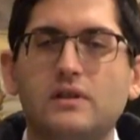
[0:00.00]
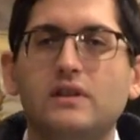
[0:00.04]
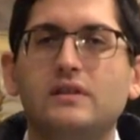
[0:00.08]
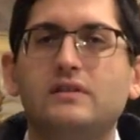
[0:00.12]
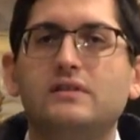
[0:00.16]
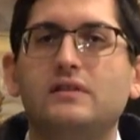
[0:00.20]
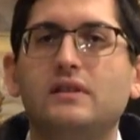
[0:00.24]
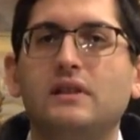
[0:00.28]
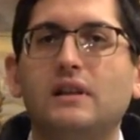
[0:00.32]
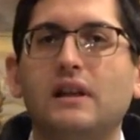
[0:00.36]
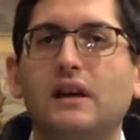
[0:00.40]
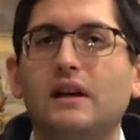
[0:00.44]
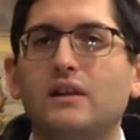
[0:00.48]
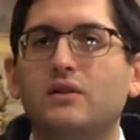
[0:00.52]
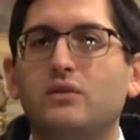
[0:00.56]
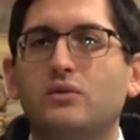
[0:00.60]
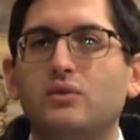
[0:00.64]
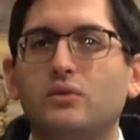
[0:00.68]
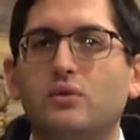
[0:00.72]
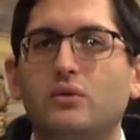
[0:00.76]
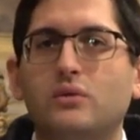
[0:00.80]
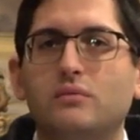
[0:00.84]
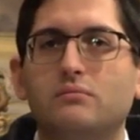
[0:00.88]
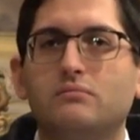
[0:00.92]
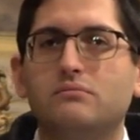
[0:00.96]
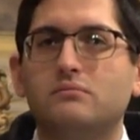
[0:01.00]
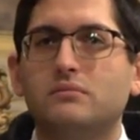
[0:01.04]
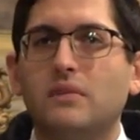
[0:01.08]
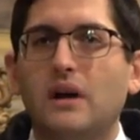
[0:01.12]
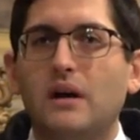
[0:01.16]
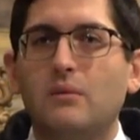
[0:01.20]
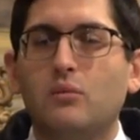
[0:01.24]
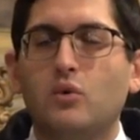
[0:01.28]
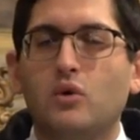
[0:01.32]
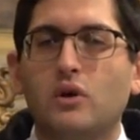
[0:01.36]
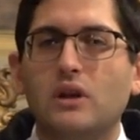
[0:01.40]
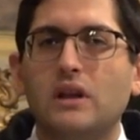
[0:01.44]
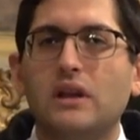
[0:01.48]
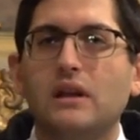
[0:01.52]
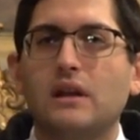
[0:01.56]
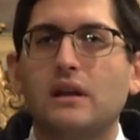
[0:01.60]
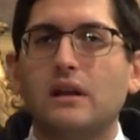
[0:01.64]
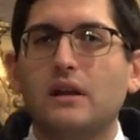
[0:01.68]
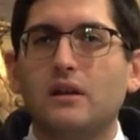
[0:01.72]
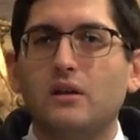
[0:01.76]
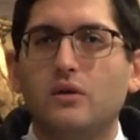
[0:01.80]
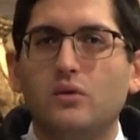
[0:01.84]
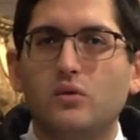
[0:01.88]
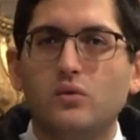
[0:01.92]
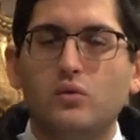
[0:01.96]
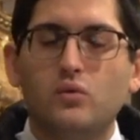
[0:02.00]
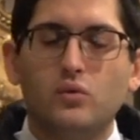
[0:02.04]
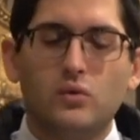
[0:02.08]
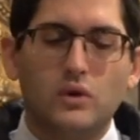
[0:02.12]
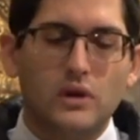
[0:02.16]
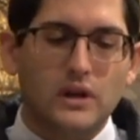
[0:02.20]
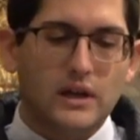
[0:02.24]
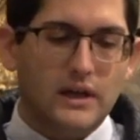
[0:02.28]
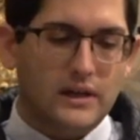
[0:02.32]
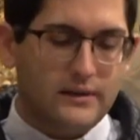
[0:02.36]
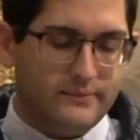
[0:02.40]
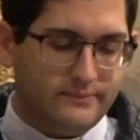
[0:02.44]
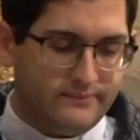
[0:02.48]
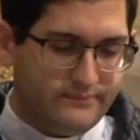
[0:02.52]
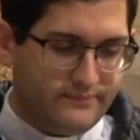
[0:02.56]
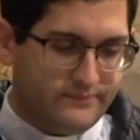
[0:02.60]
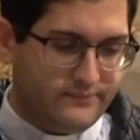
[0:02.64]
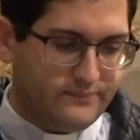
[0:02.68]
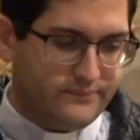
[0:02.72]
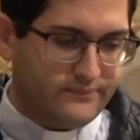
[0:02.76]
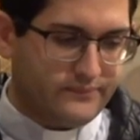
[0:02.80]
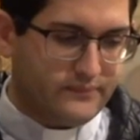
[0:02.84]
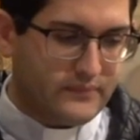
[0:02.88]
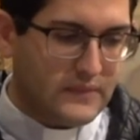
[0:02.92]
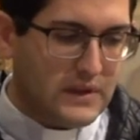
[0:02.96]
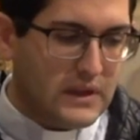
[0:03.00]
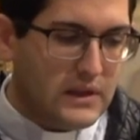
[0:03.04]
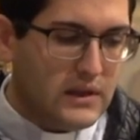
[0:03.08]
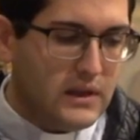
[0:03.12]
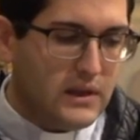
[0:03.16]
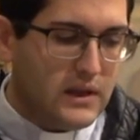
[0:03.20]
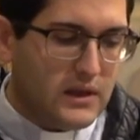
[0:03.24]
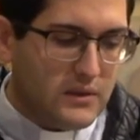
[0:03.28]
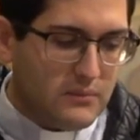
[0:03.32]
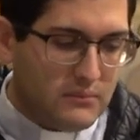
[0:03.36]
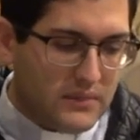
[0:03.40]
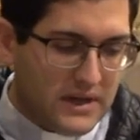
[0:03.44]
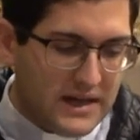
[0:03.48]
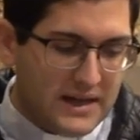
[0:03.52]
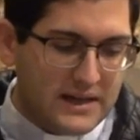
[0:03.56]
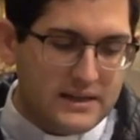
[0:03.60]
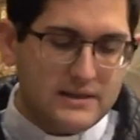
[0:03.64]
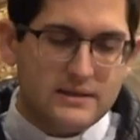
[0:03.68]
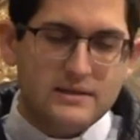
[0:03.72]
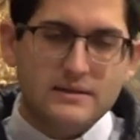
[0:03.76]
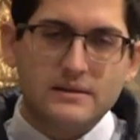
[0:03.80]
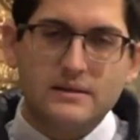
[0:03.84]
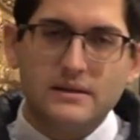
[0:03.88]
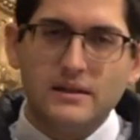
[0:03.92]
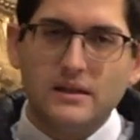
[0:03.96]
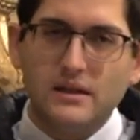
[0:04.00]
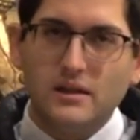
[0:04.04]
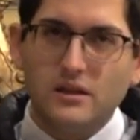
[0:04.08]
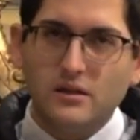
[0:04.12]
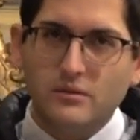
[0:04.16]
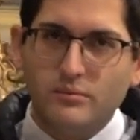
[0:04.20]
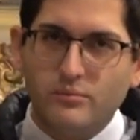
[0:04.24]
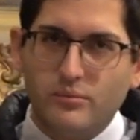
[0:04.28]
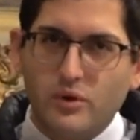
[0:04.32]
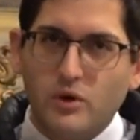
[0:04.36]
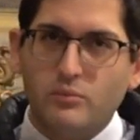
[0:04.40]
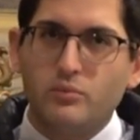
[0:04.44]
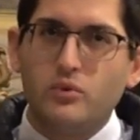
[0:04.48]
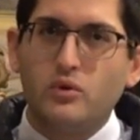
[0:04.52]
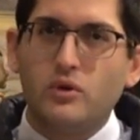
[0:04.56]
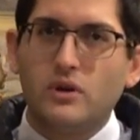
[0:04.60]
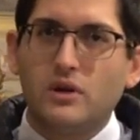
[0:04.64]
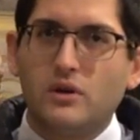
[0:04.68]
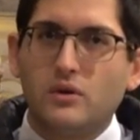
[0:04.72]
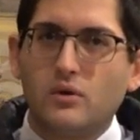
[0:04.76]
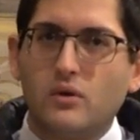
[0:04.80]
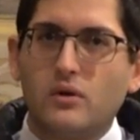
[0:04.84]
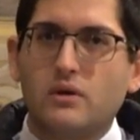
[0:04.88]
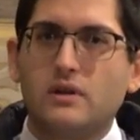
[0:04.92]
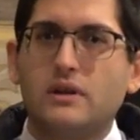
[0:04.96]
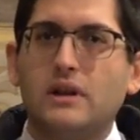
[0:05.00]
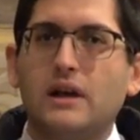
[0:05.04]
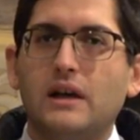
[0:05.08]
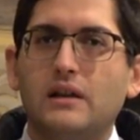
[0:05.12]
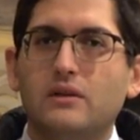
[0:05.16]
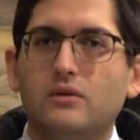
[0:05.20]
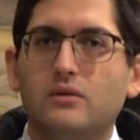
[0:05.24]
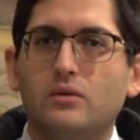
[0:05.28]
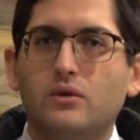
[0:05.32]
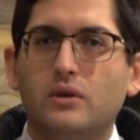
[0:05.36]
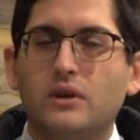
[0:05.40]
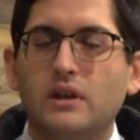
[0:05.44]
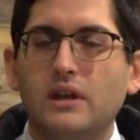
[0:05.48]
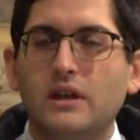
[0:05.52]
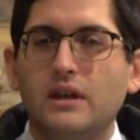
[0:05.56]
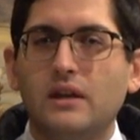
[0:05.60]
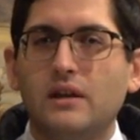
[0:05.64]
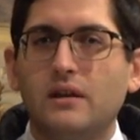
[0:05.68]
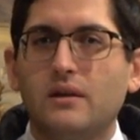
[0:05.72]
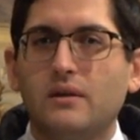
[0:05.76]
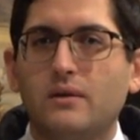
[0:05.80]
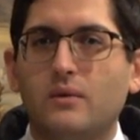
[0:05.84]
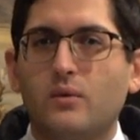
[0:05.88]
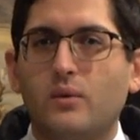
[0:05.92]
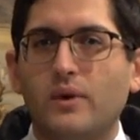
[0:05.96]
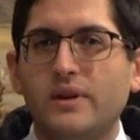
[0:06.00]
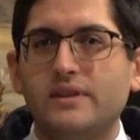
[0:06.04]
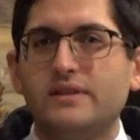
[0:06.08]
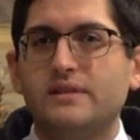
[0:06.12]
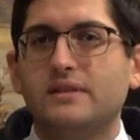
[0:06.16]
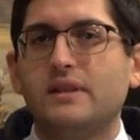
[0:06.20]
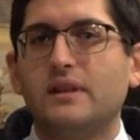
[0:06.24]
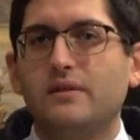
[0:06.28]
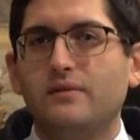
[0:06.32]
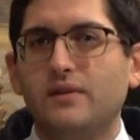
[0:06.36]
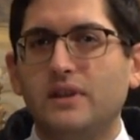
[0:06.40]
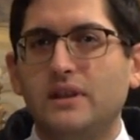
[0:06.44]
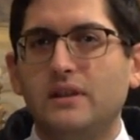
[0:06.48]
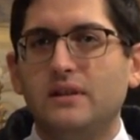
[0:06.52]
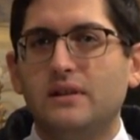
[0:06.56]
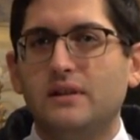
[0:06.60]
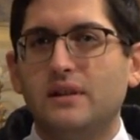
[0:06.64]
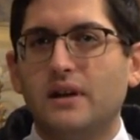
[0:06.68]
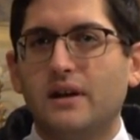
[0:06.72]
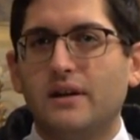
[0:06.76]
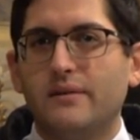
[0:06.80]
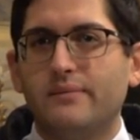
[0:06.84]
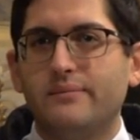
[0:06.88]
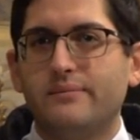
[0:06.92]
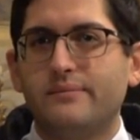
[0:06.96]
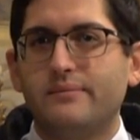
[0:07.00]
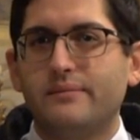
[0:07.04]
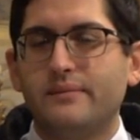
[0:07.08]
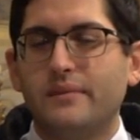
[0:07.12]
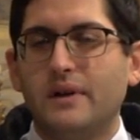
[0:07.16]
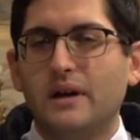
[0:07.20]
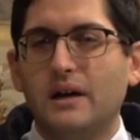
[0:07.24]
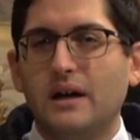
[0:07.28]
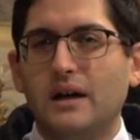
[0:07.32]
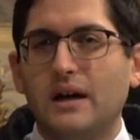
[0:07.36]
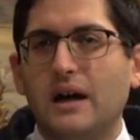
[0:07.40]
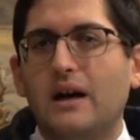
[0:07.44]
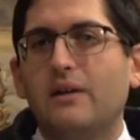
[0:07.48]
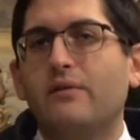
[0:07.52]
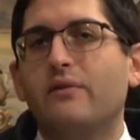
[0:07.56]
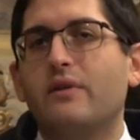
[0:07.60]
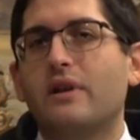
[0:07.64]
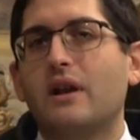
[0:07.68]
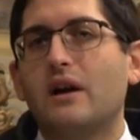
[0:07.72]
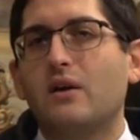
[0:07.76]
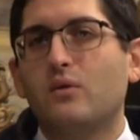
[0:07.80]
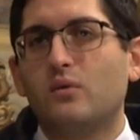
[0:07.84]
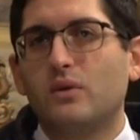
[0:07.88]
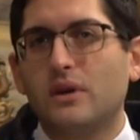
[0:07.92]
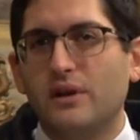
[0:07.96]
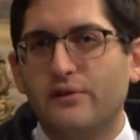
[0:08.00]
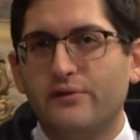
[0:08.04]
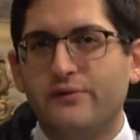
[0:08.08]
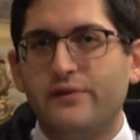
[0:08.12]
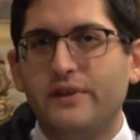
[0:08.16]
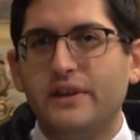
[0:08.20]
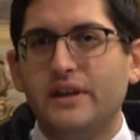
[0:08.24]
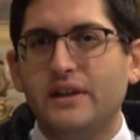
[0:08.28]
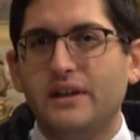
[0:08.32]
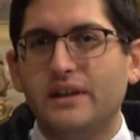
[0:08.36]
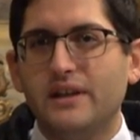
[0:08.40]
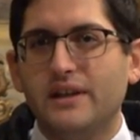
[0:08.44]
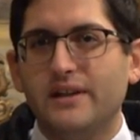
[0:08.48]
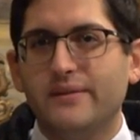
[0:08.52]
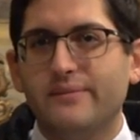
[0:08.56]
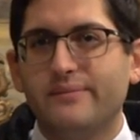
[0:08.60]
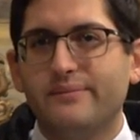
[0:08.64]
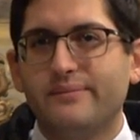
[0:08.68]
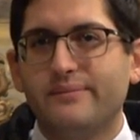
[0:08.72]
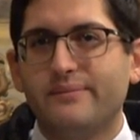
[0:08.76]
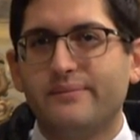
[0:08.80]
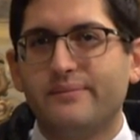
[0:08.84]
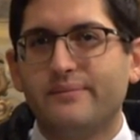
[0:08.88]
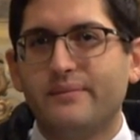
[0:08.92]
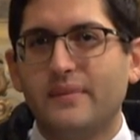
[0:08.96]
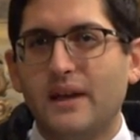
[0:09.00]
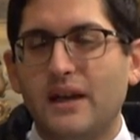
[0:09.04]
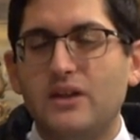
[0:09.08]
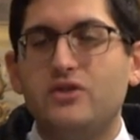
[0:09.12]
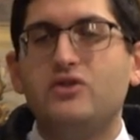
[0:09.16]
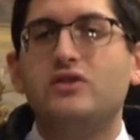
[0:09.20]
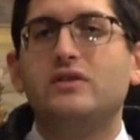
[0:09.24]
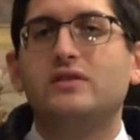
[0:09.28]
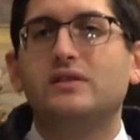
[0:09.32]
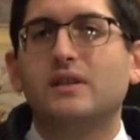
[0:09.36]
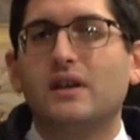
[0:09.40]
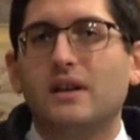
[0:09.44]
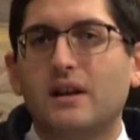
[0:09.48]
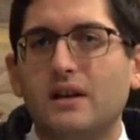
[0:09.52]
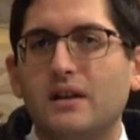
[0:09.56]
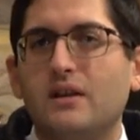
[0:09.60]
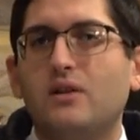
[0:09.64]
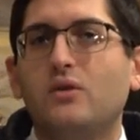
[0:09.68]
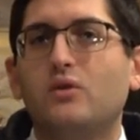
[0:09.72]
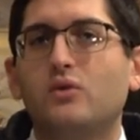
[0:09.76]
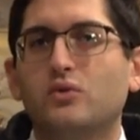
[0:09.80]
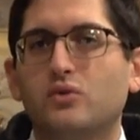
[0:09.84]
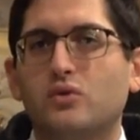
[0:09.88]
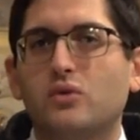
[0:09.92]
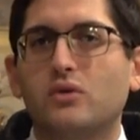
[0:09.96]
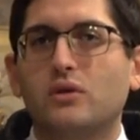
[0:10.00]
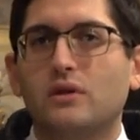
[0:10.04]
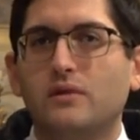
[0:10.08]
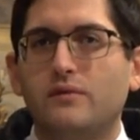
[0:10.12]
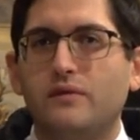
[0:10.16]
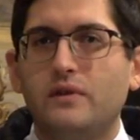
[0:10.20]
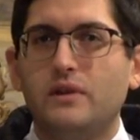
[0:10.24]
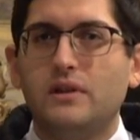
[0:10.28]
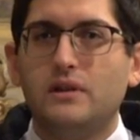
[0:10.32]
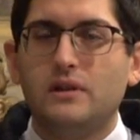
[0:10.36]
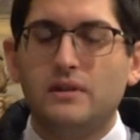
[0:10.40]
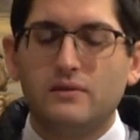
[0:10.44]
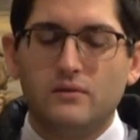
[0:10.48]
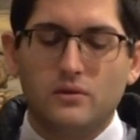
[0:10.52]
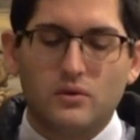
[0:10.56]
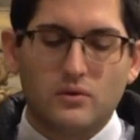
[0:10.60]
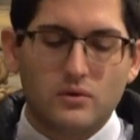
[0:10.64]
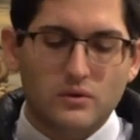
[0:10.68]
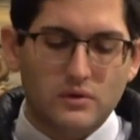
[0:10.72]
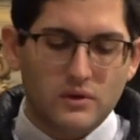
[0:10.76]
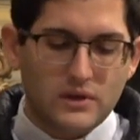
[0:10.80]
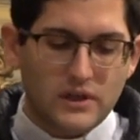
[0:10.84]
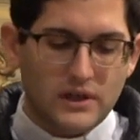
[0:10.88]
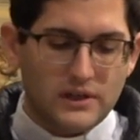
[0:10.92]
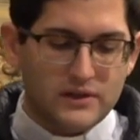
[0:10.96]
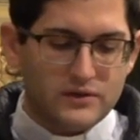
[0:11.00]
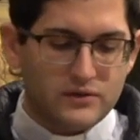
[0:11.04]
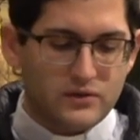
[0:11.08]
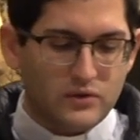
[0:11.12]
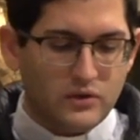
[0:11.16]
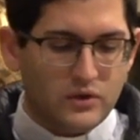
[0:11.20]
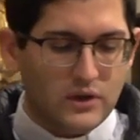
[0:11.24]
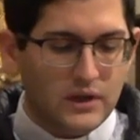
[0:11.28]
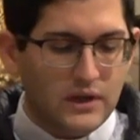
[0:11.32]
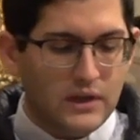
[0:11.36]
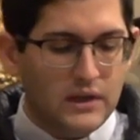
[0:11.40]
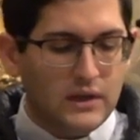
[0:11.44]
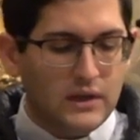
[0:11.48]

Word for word: destinato a morire al nulla, ma anzi proprio ricordando che questa vita avrà una fine e ci sarà l'incontro definitivo con Cristo,